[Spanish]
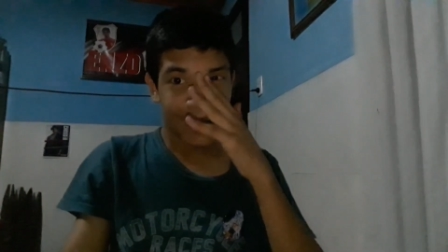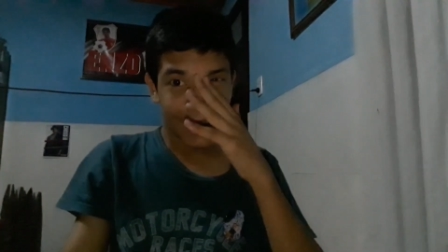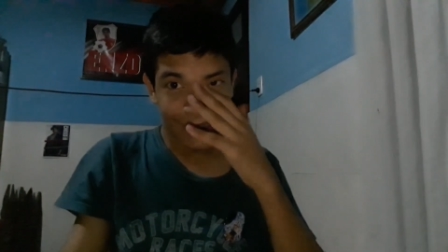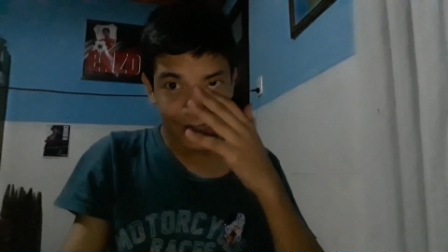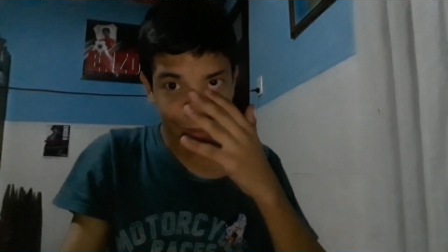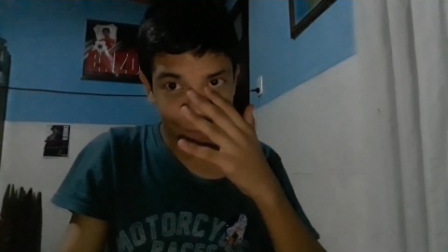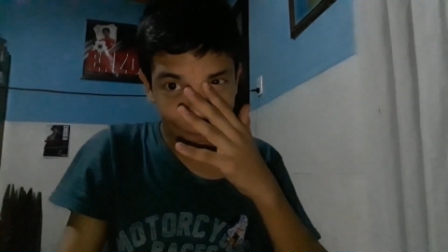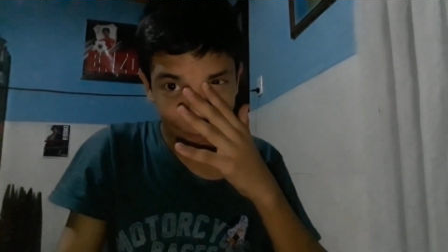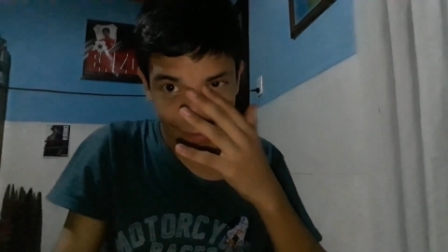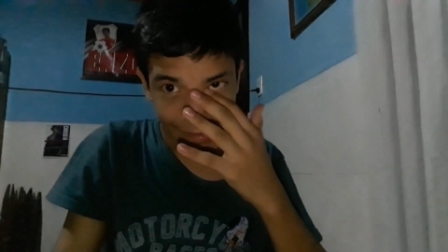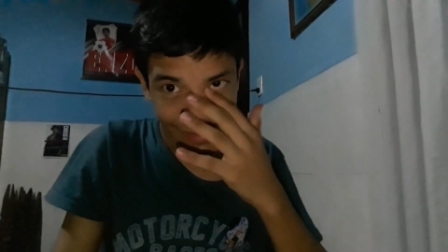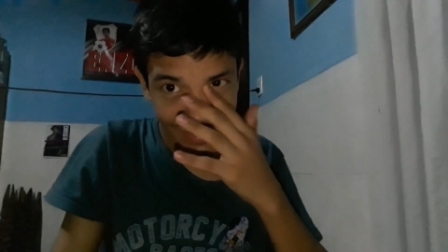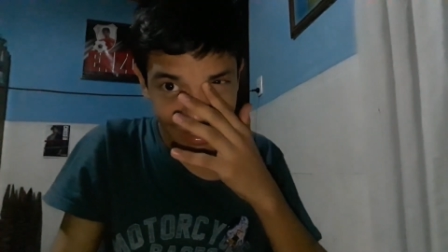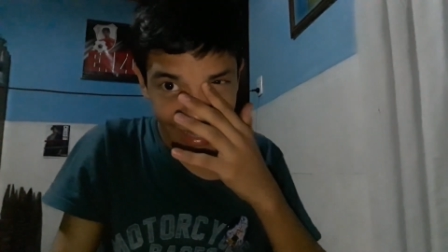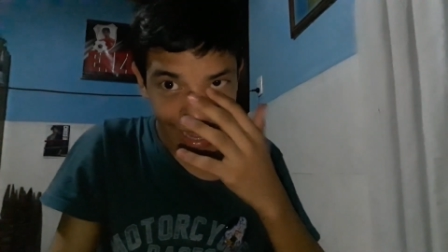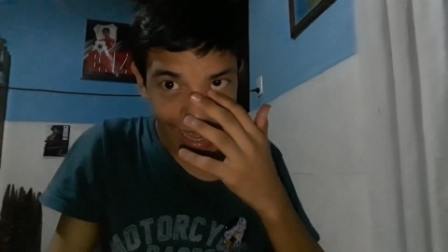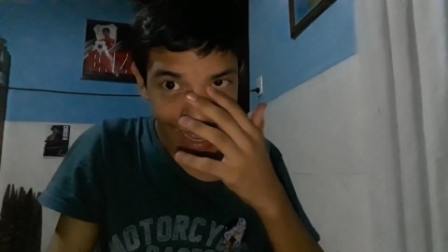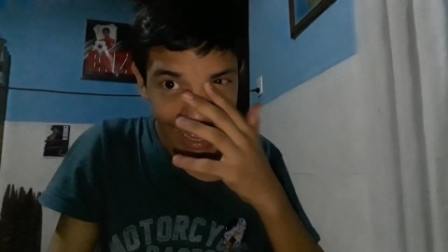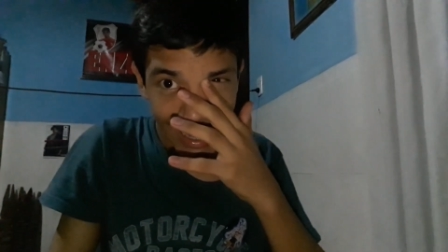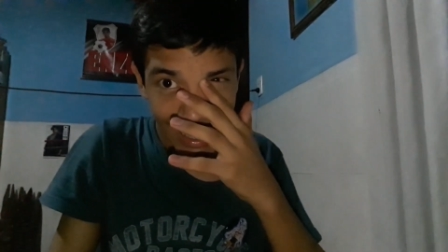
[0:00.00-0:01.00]
Después
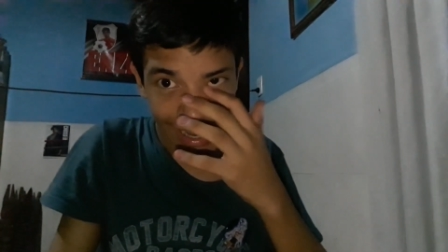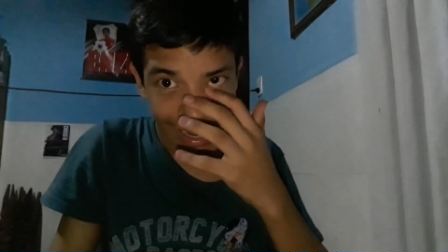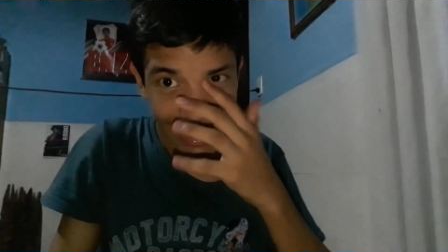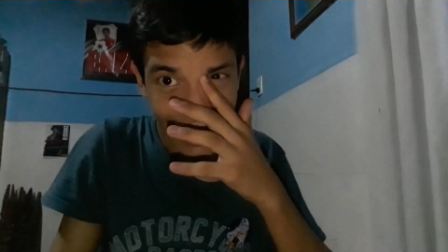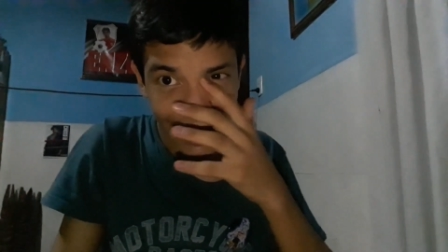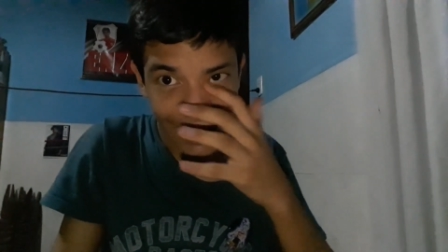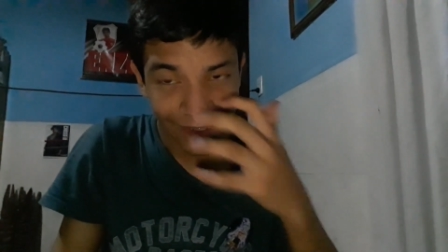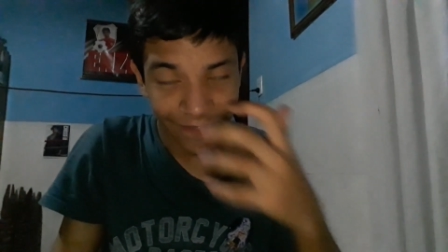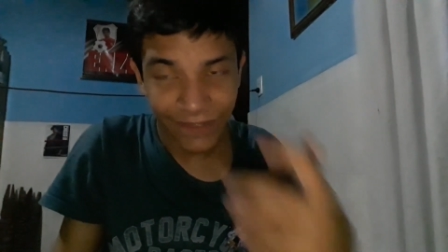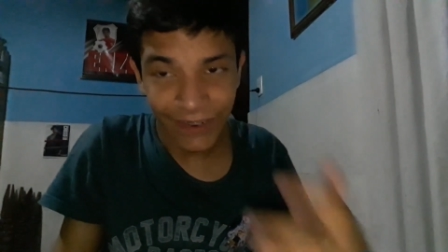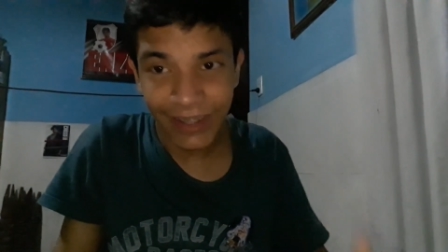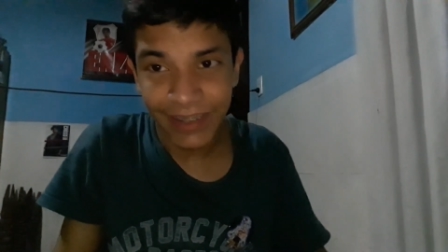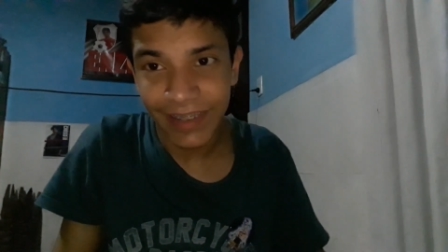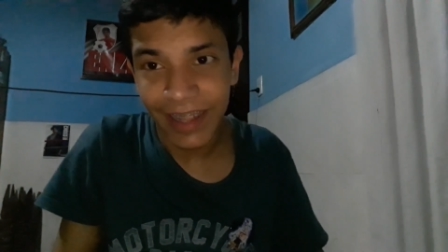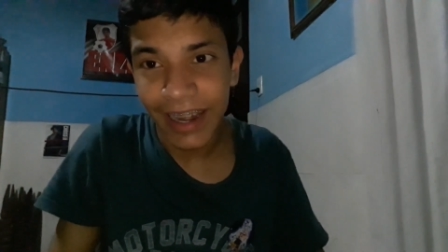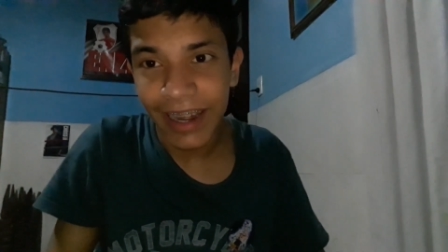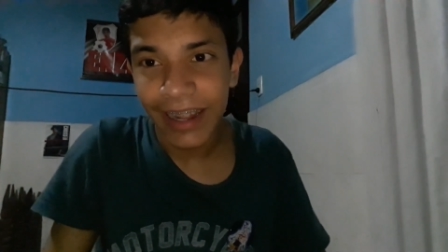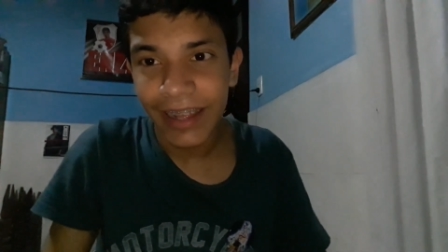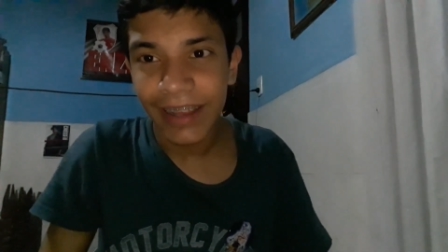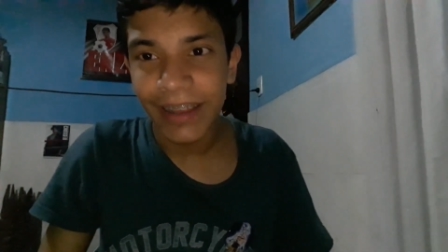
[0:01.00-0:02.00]
ya en la nave de Freezer,